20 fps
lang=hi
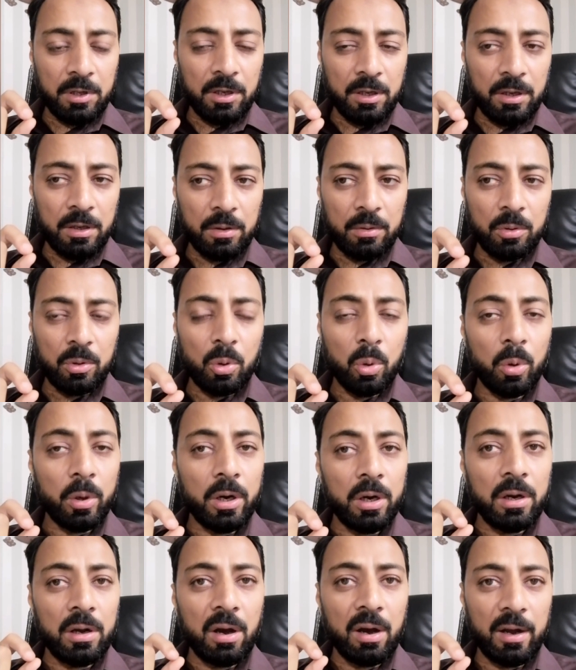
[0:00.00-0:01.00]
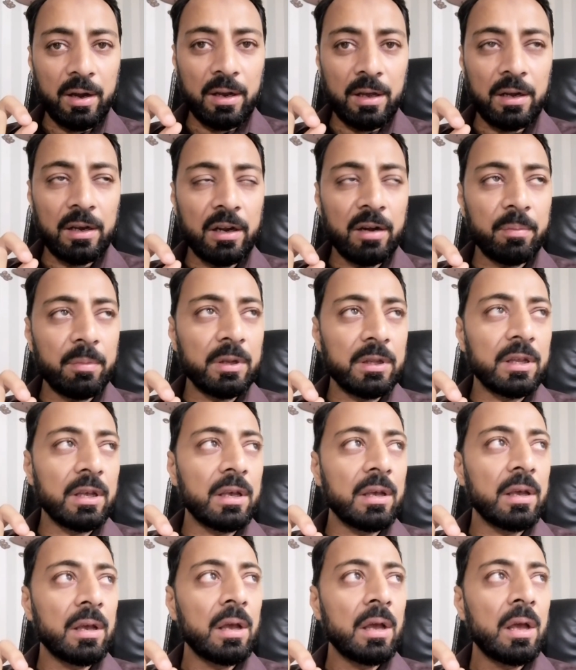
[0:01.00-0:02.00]
थे थोड़े डार्क कलर में थे
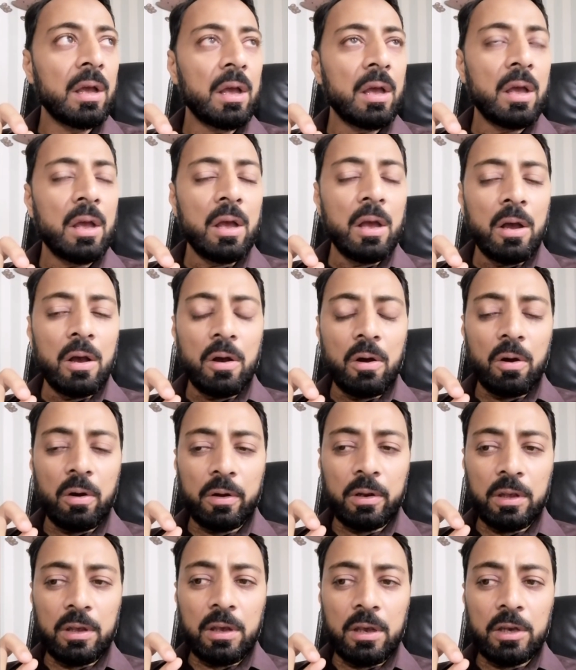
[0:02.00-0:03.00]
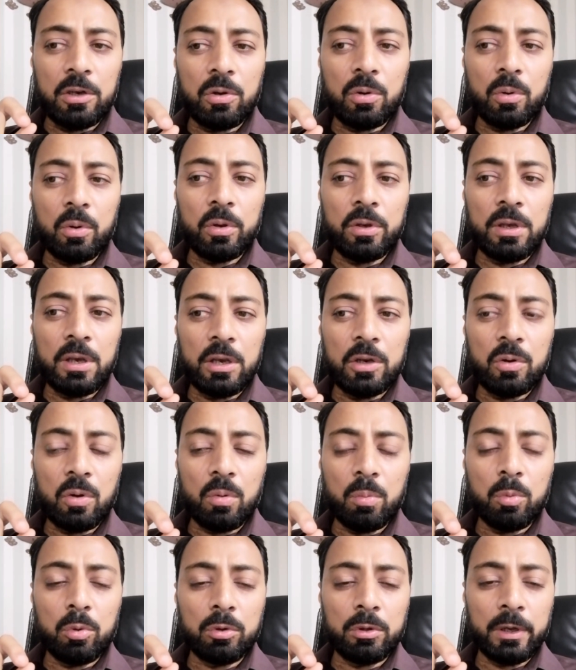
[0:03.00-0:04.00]
और ये जो ये जो
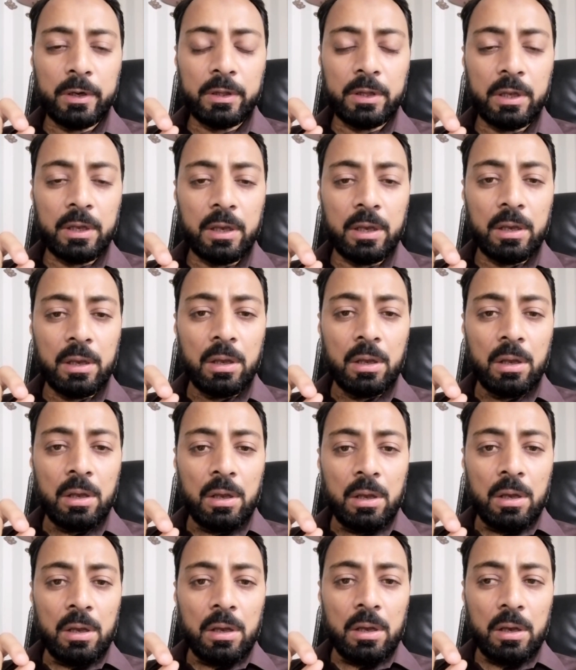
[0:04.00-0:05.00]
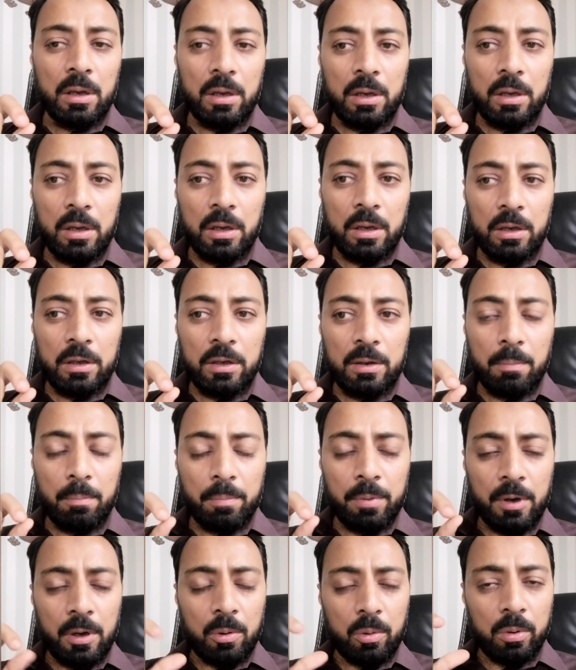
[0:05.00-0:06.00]
कबूतर थे ये
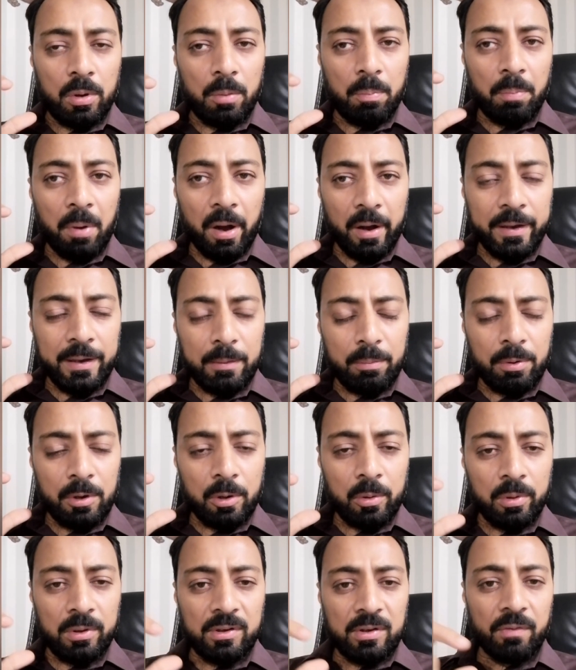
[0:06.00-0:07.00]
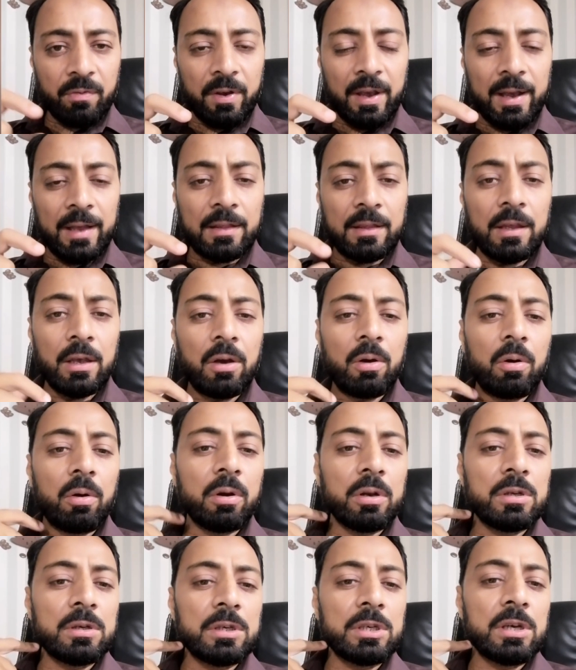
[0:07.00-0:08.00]
बिल्कुल बाकी बिल्कुल सफ़ेद थे
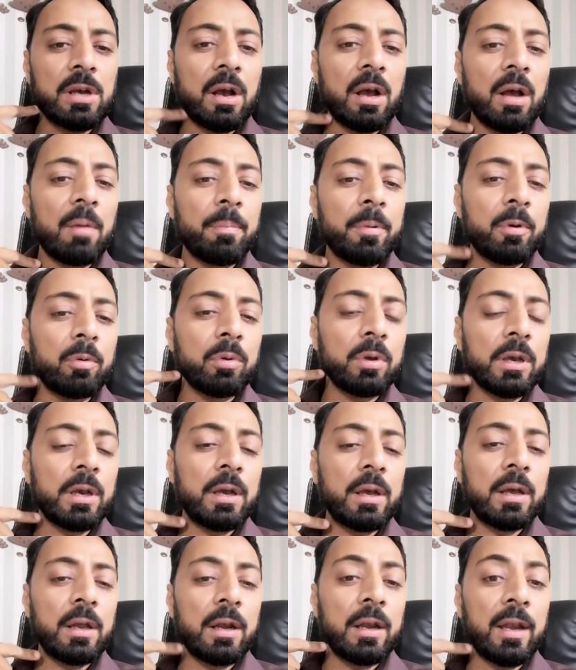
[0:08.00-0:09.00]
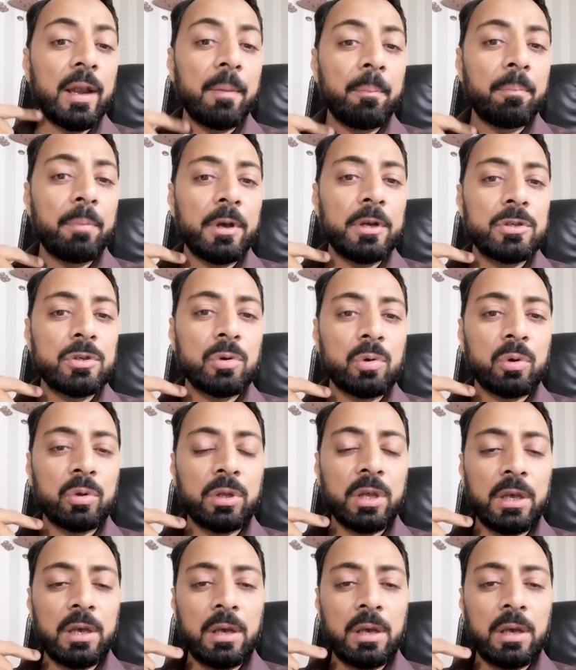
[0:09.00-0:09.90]
और यहाँ पे उनके लंबे जौं थे